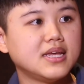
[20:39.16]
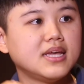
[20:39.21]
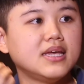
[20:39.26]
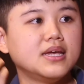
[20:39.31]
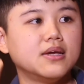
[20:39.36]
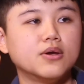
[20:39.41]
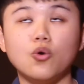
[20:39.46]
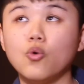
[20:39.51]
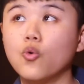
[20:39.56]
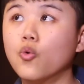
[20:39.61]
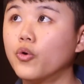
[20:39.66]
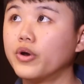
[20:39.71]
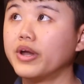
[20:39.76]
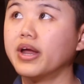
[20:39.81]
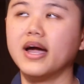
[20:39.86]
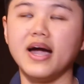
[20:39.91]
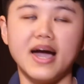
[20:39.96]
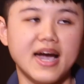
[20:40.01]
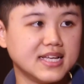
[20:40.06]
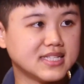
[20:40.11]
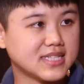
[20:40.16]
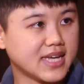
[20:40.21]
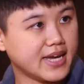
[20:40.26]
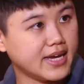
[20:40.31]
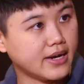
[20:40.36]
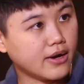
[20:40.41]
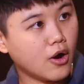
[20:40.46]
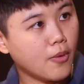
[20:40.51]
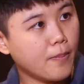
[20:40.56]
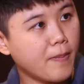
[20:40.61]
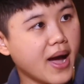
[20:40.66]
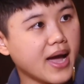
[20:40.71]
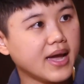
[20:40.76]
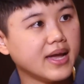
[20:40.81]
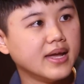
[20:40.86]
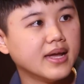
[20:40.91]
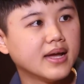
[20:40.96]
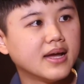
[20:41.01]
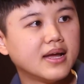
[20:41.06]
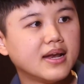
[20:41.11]
ที่อูดเนี่ยหายใจเข้าไป
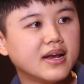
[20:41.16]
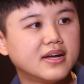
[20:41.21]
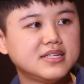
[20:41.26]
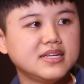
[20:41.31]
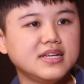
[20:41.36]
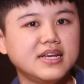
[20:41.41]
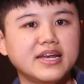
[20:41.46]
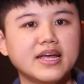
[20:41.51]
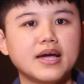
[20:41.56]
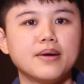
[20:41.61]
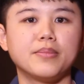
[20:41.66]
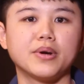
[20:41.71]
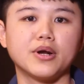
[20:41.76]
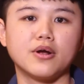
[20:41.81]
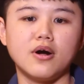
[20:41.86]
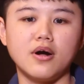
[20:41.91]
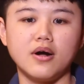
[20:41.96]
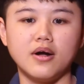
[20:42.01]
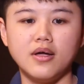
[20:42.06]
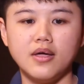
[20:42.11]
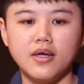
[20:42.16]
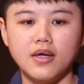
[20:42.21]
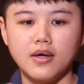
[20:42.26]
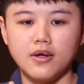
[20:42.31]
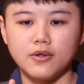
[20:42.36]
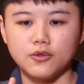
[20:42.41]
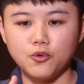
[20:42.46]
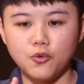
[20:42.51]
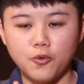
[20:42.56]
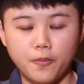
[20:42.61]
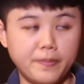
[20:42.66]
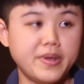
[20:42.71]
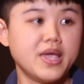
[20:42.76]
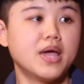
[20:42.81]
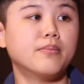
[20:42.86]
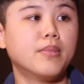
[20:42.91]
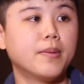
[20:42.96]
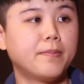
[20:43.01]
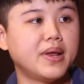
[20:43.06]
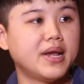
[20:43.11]
แล้วทีนี้เนี่ยมันก็ถูกเปลี่
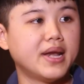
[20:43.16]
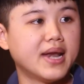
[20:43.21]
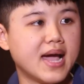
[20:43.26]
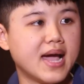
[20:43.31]
ยนมาเป็น